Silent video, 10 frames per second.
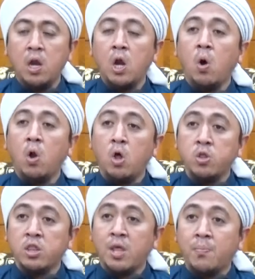dan Allah
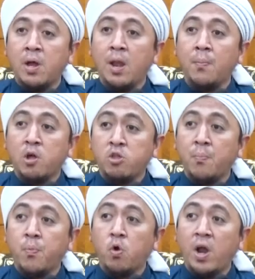tetap dalam
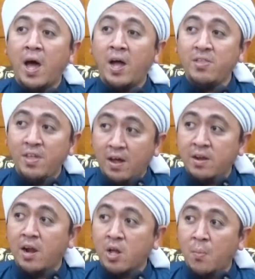kesempurnaannya
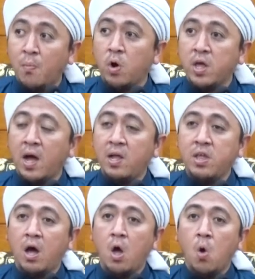dan
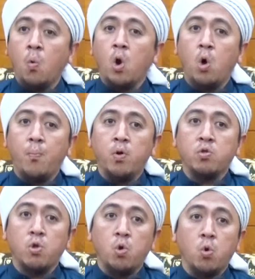kemuliaannya walaupun
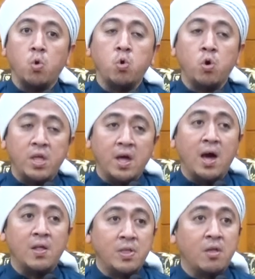seluruh
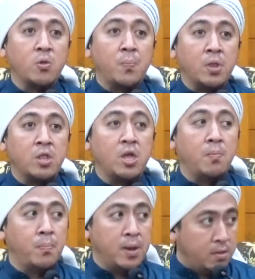dunia hatinya seperti
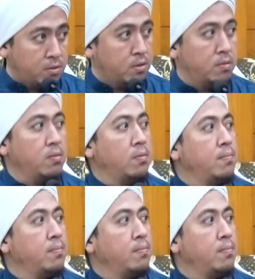iblis.